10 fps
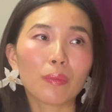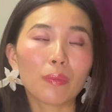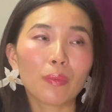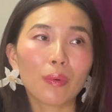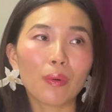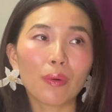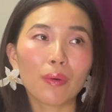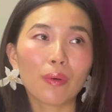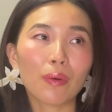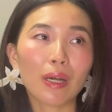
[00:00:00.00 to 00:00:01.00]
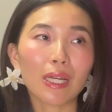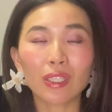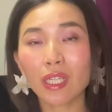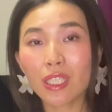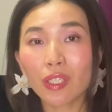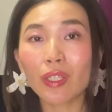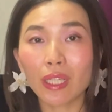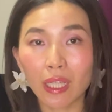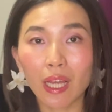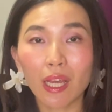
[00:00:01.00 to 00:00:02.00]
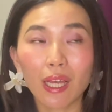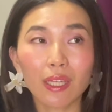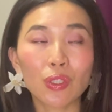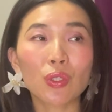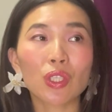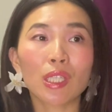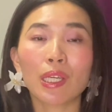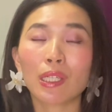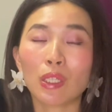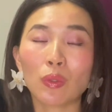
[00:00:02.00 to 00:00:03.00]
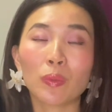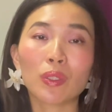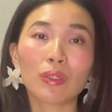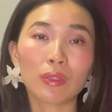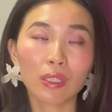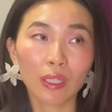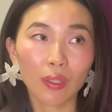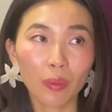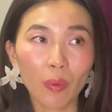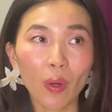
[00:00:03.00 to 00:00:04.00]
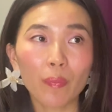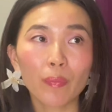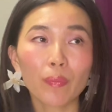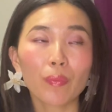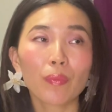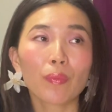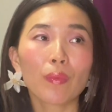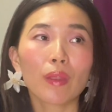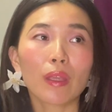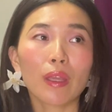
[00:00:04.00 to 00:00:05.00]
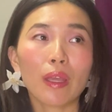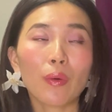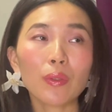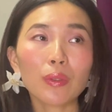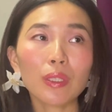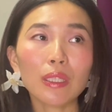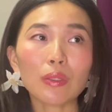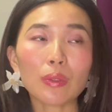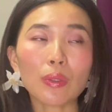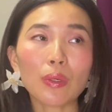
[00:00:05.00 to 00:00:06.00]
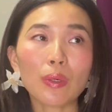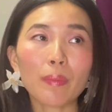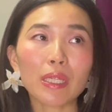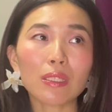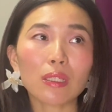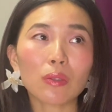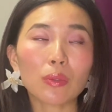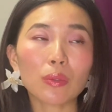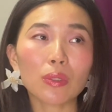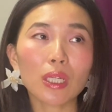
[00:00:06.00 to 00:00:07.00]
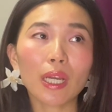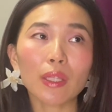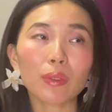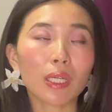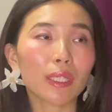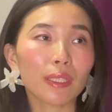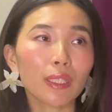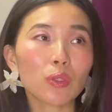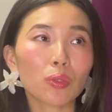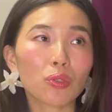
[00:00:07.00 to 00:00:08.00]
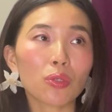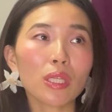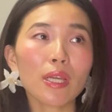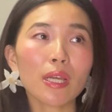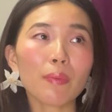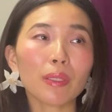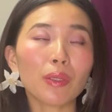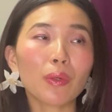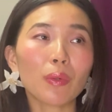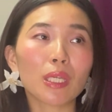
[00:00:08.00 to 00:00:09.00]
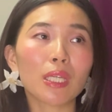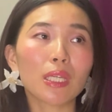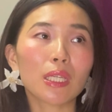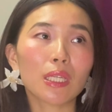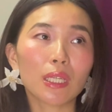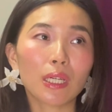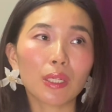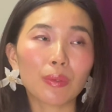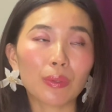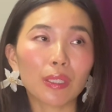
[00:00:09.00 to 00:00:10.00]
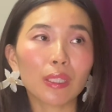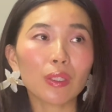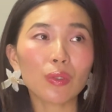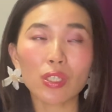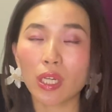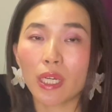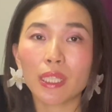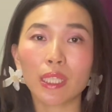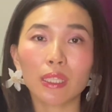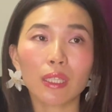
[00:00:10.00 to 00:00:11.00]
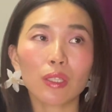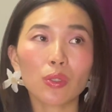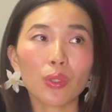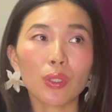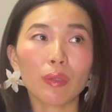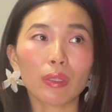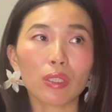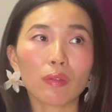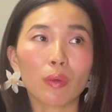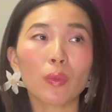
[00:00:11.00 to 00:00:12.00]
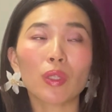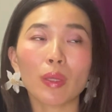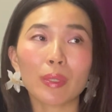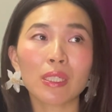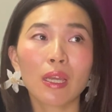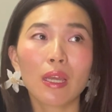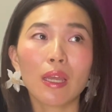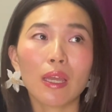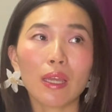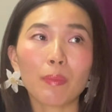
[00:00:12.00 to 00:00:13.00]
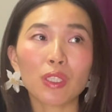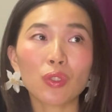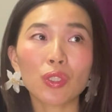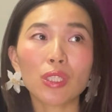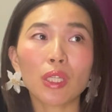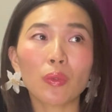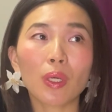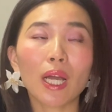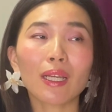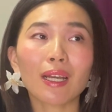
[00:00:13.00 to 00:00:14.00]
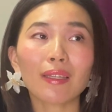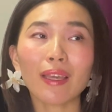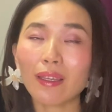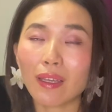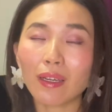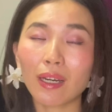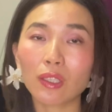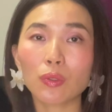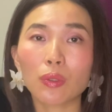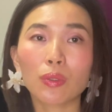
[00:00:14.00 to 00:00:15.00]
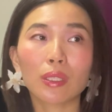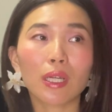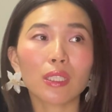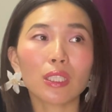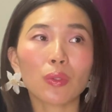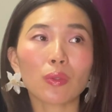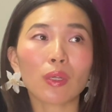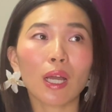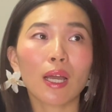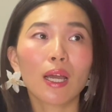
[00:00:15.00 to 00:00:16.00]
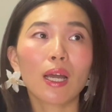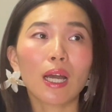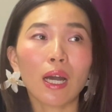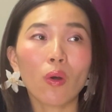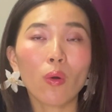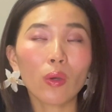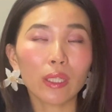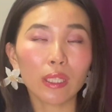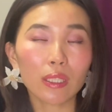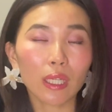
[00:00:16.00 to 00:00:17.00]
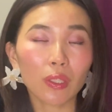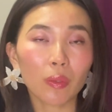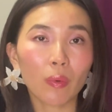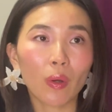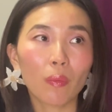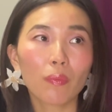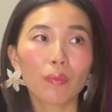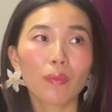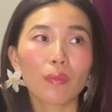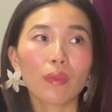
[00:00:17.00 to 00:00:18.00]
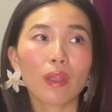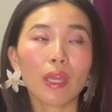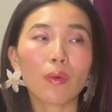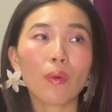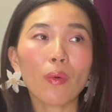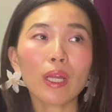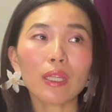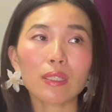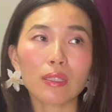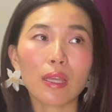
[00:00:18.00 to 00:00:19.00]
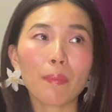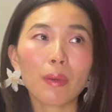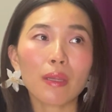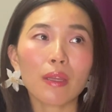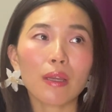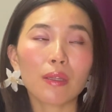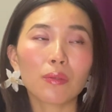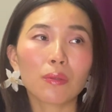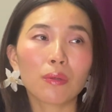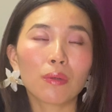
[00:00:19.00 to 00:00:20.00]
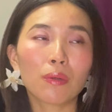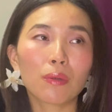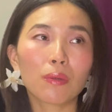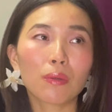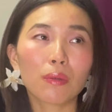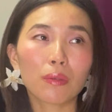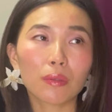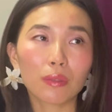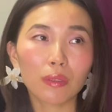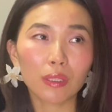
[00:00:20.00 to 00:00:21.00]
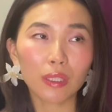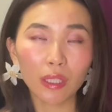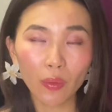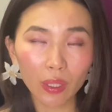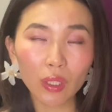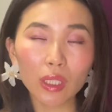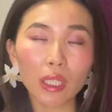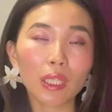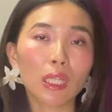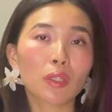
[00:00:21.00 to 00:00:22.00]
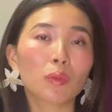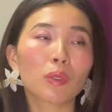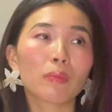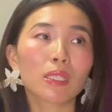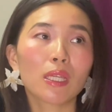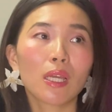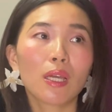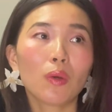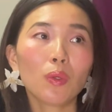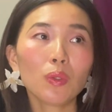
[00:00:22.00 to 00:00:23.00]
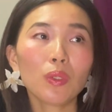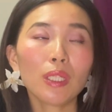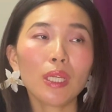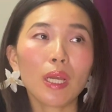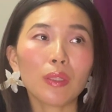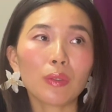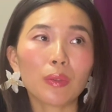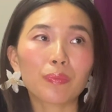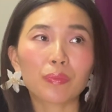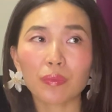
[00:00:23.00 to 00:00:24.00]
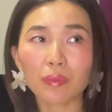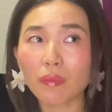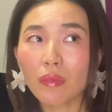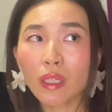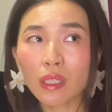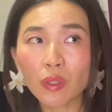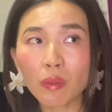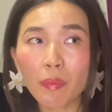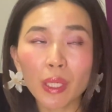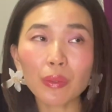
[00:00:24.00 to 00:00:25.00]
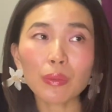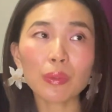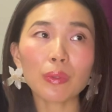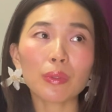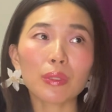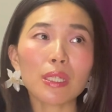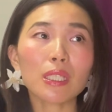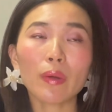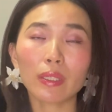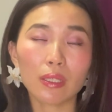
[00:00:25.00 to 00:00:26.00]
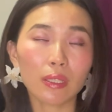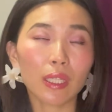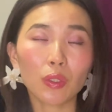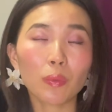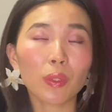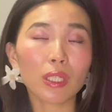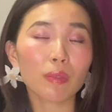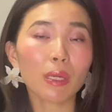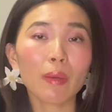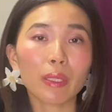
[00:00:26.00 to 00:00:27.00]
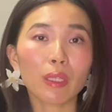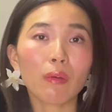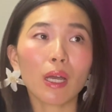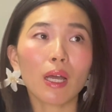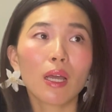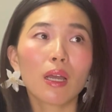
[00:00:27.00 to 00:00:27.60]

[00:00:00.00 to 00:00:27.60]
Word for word: もう恥ずかしいぐらいな数字じゃないかなと思ってるんですけれども、本当にこの社会の中でね、ちょっと女性がやっぱり日本は生きにくい社会だなって、そういうふうに私は思っています。11年の海外経験からそういうふうに感じることが多いんですけれども、ここはですね、やっぱり知っておかなくちゃいけないなと思います。本当に例えばピアノの先生はですね、一昔前までは、